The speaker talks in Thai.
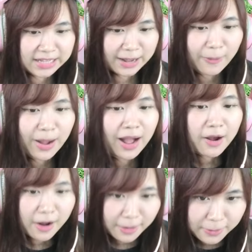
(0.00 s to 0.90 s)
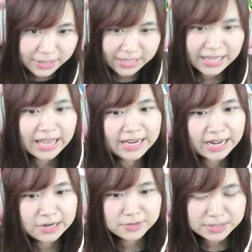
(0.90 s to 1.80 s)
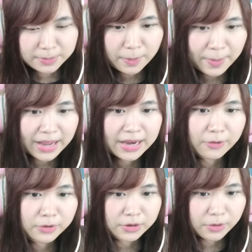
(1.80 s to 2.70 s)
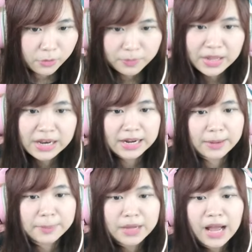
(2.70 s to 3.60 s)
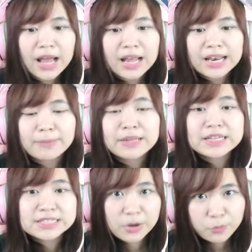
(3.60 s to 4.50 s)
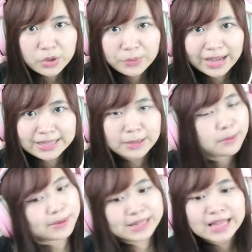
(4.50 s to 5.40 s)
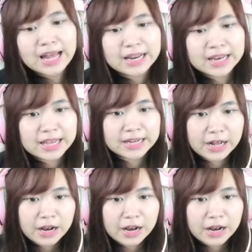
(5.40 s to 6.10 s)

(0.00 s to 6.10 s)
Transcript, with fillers: นค่ะว่าครอบครัวคิทแคทนะคะน้องจิ้มเข้าไปแล้วกดเข้าร่วมได้เลยนะคะเพื่อรับลิงก์เซอร์วีไว้อัดคลิปของลิต้านั่นเองค่ะ